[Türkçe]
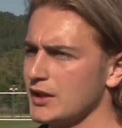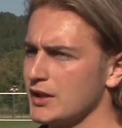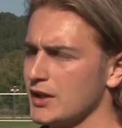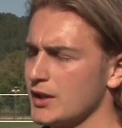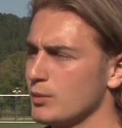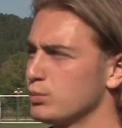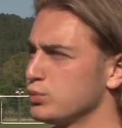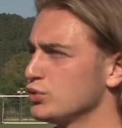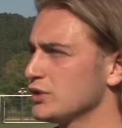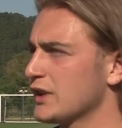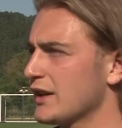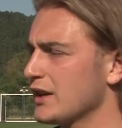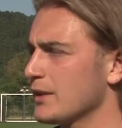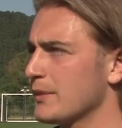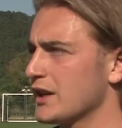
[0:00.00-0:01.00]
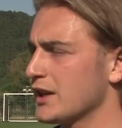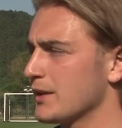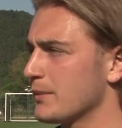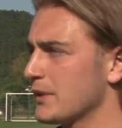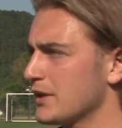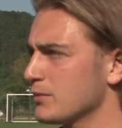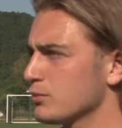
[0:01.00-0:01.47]
Ee, bunlarla
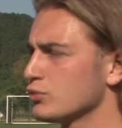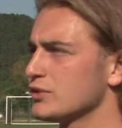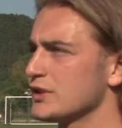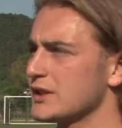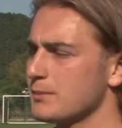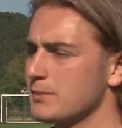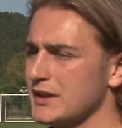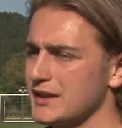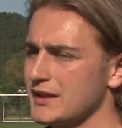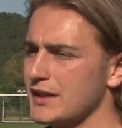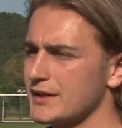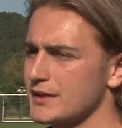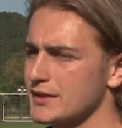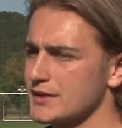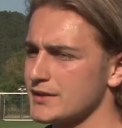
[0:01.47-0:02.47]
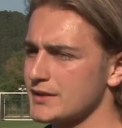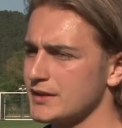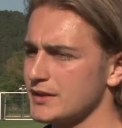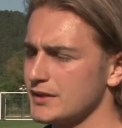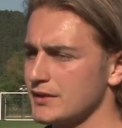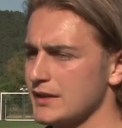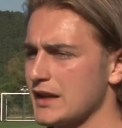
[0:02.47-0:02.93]
beraber bunların bana
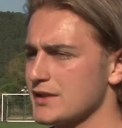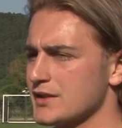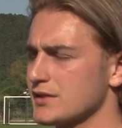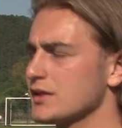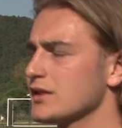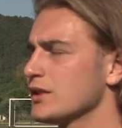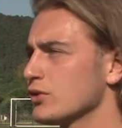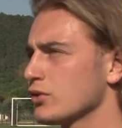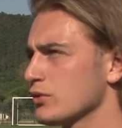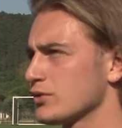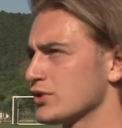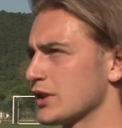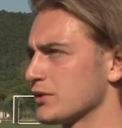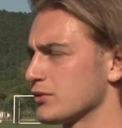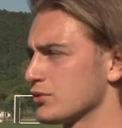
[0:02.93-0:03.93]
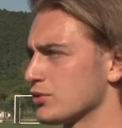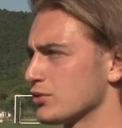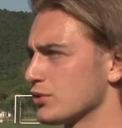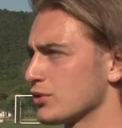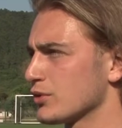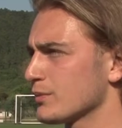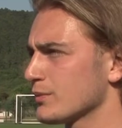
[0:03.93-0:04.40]
getirisi gerçekten iyi olacağını
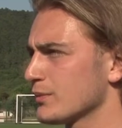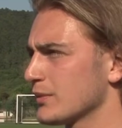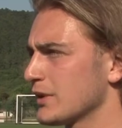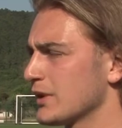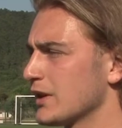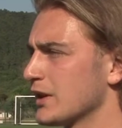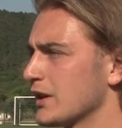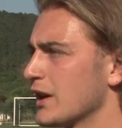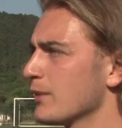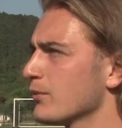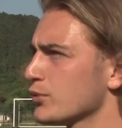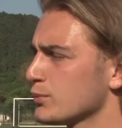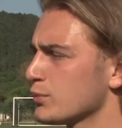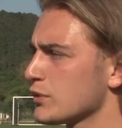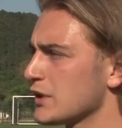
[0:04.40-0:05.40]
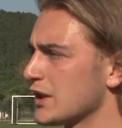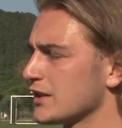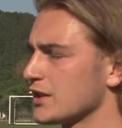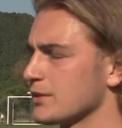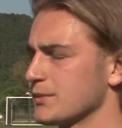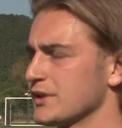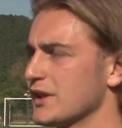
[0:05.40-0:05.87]
düşünüyorum. Ee, hem futbol
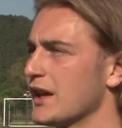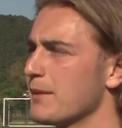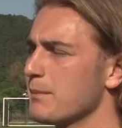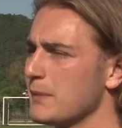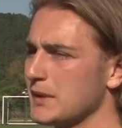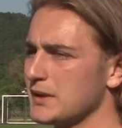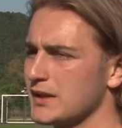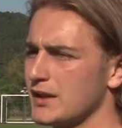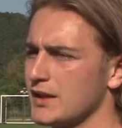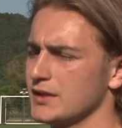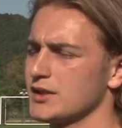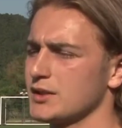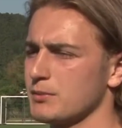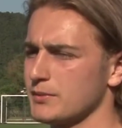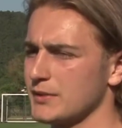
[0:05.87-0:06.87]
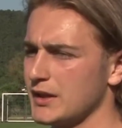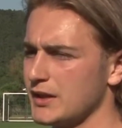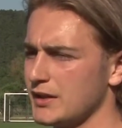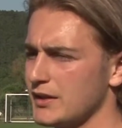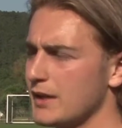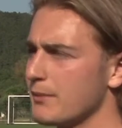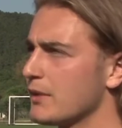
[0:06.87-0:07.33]
anlamında hem mental anlamda
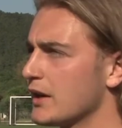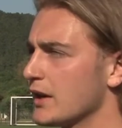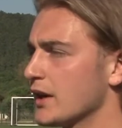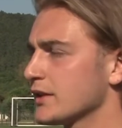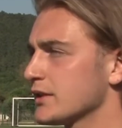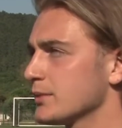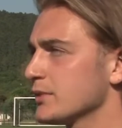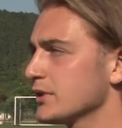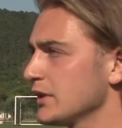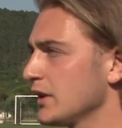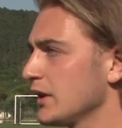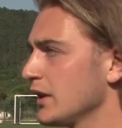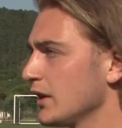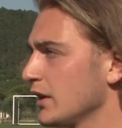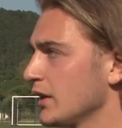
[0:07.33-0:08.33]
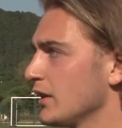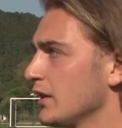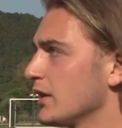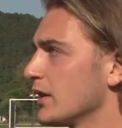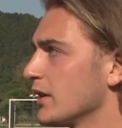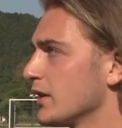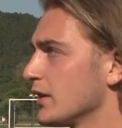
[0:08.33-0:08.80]
hem hayatımın
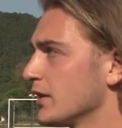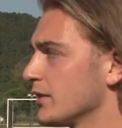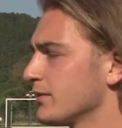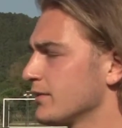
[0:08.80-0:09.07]
e,